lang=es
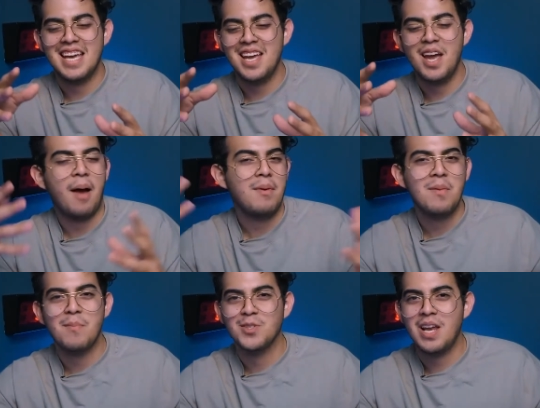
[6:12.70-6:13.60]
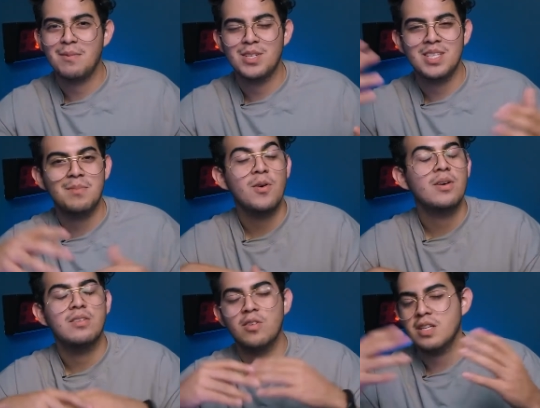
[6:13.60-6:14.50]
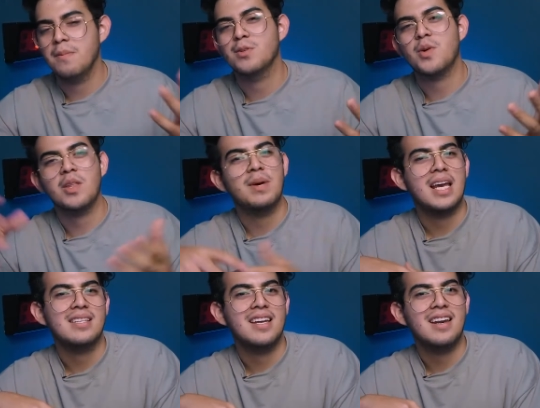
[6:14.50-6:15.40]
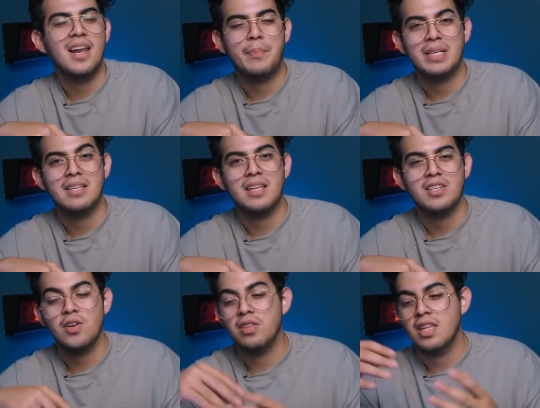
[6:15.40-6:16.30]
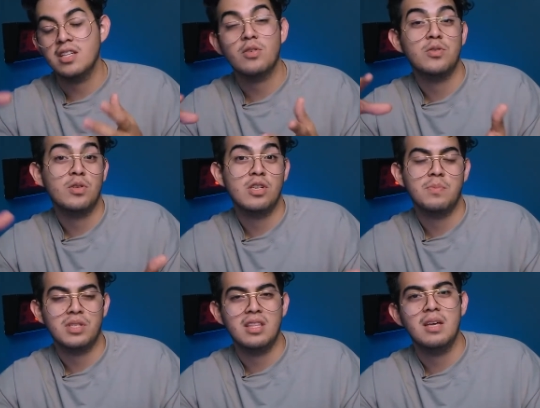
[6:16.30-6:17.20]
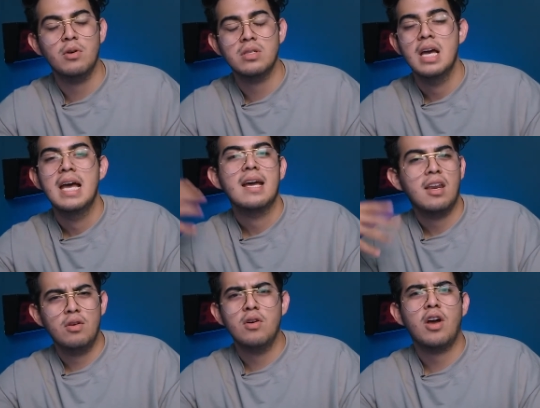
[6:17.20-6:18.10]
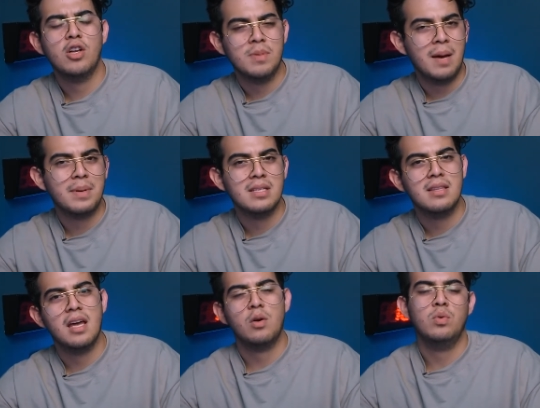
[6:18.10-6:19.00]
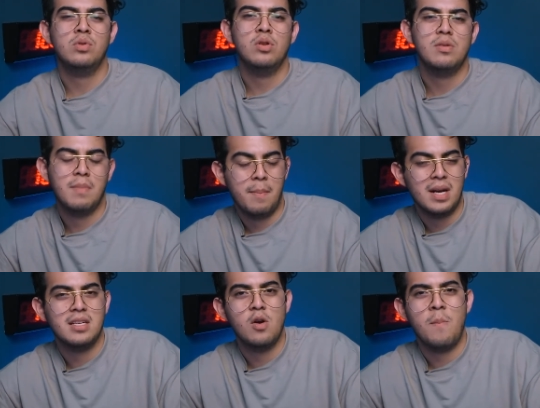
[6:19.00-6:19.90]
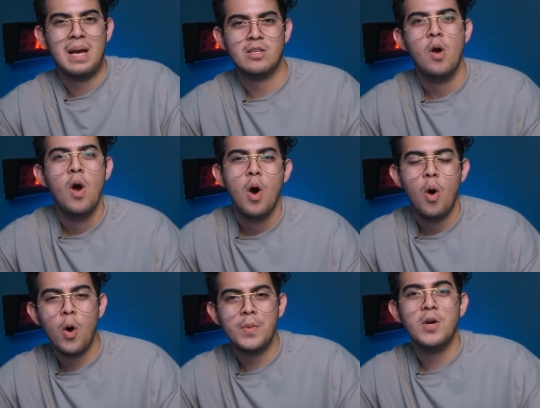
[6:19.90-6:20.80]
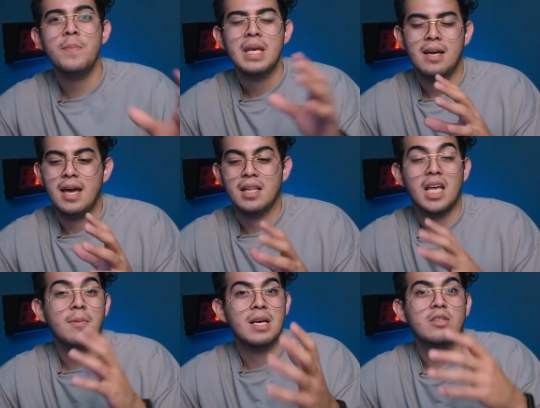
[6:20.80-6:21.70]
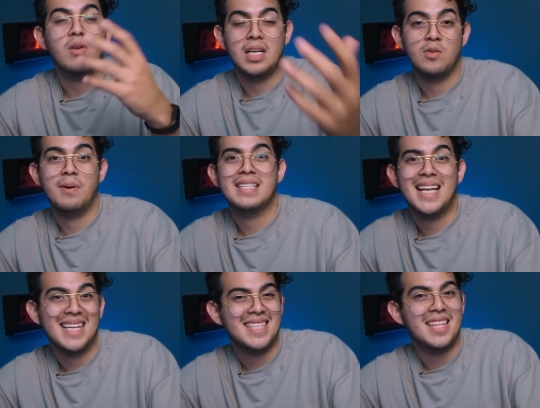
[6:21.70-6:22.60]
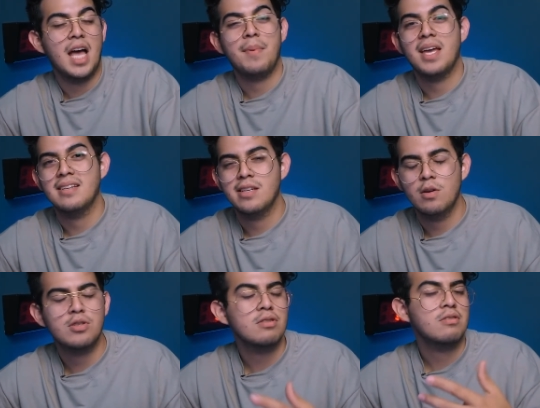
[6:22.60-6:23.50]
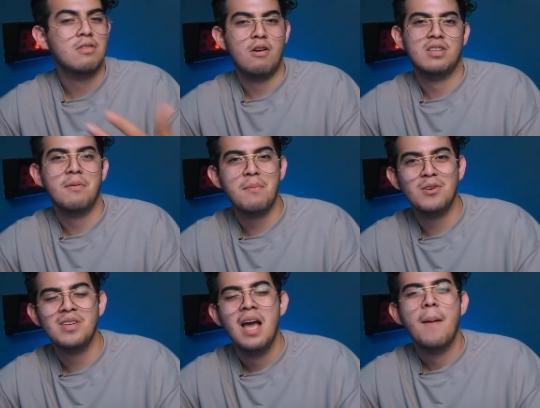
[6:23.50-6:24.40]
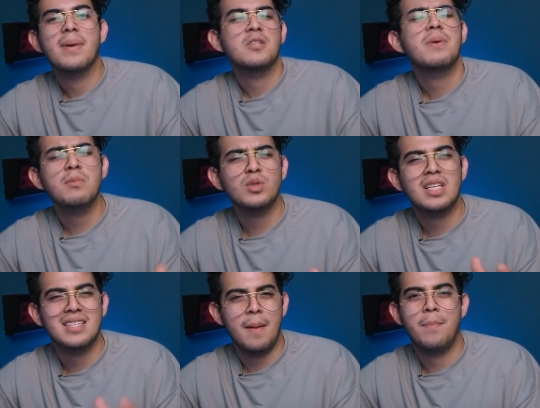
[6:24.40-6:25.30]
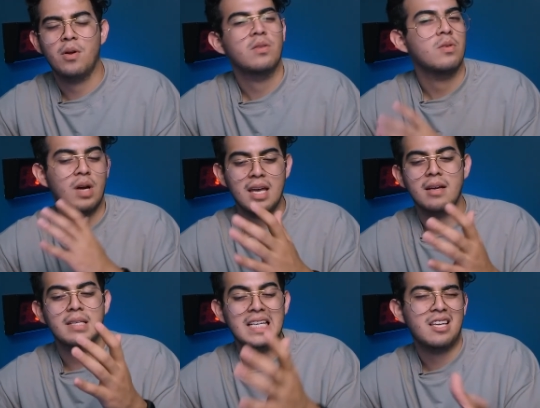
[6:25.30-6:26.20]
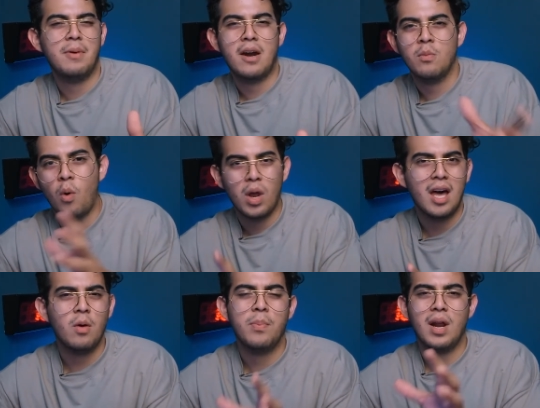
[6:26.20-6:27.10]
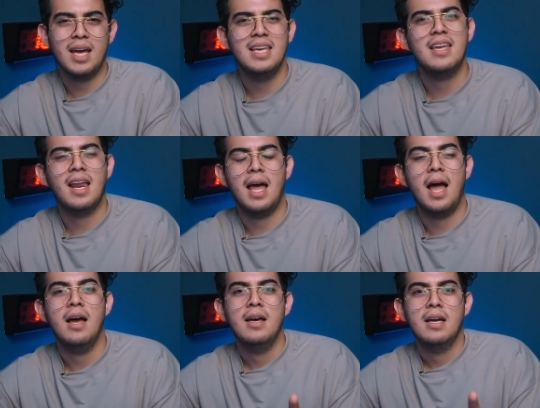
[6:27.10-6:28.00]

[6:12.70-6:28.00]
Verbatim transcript: eh, a mí me emociona muchísimo. No sabemos cuándo van a hacer la presentación de estos dos dispositivos. Creo yo que los van a presentar juntos, me parece lo más obvio. Eh, tal vez con las nuevas Galaxy Tab S8, no lo sabemos, pero esperemos que sea pronto. Eh, ya se había rumoreado por ahí que la,